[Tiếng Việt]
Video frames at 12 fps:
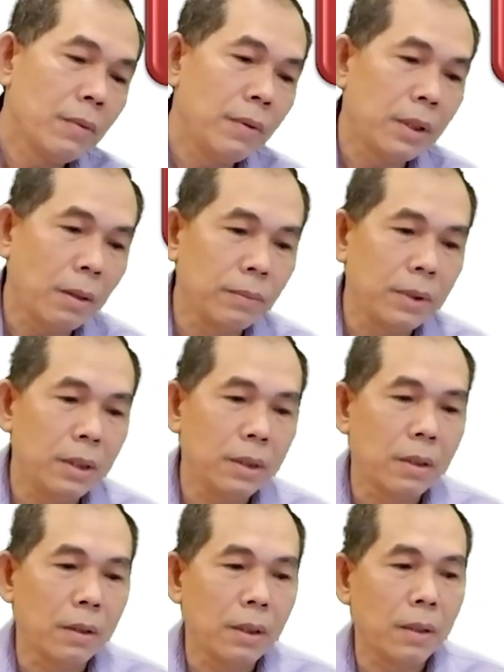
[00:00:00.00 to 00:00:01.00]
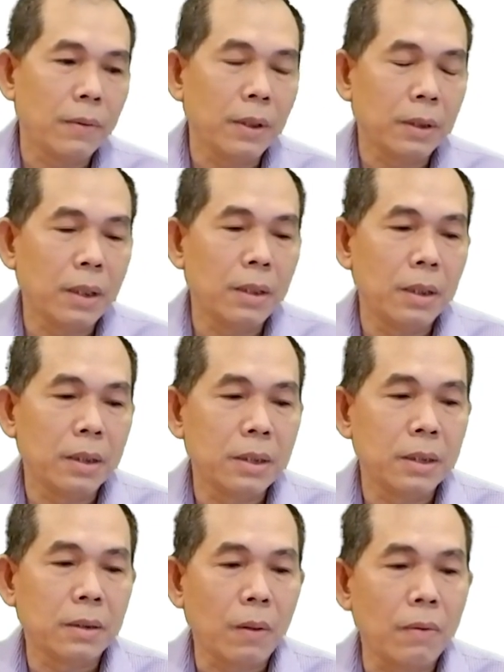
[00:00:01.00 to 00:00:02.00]
về thông tin có thể quyết định được
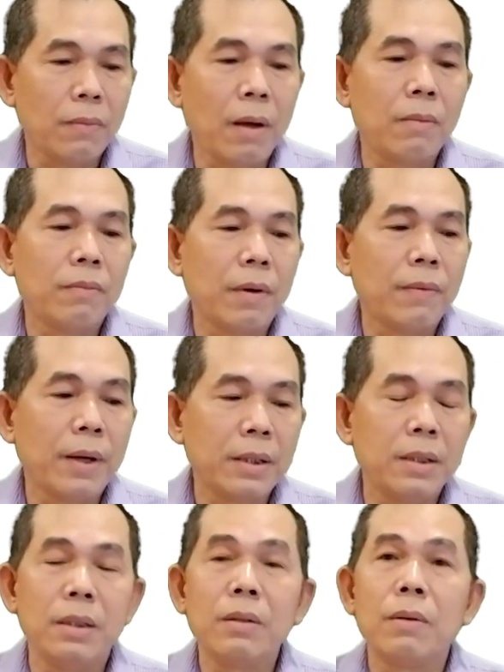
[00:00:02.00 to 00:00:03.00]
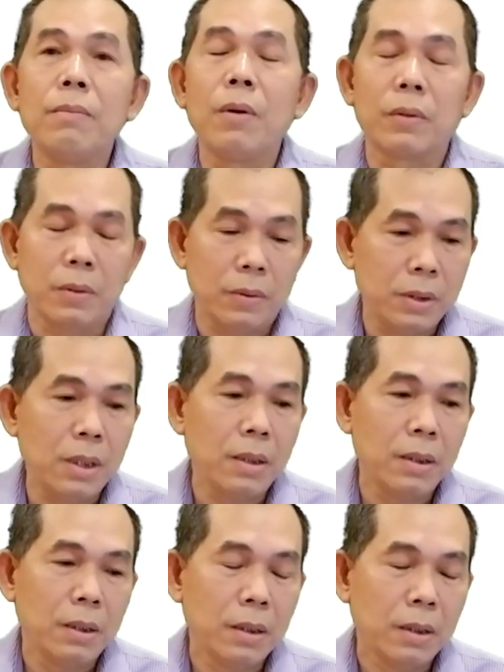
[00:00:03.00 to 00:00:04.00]
sự tồn vong và phát triển của một tổ
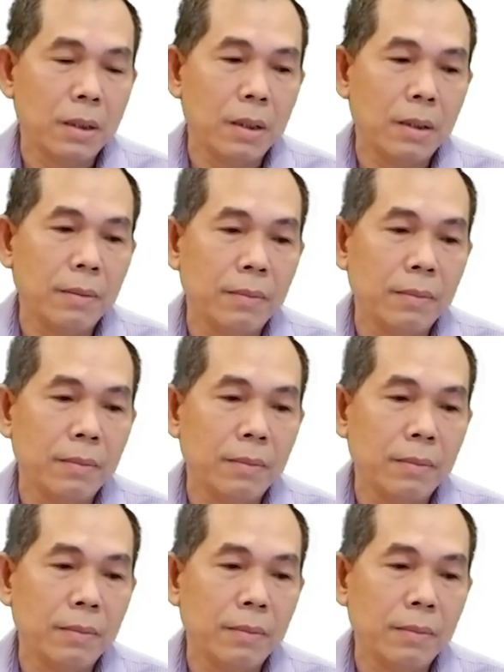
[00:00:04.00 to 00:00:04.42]
chức đó.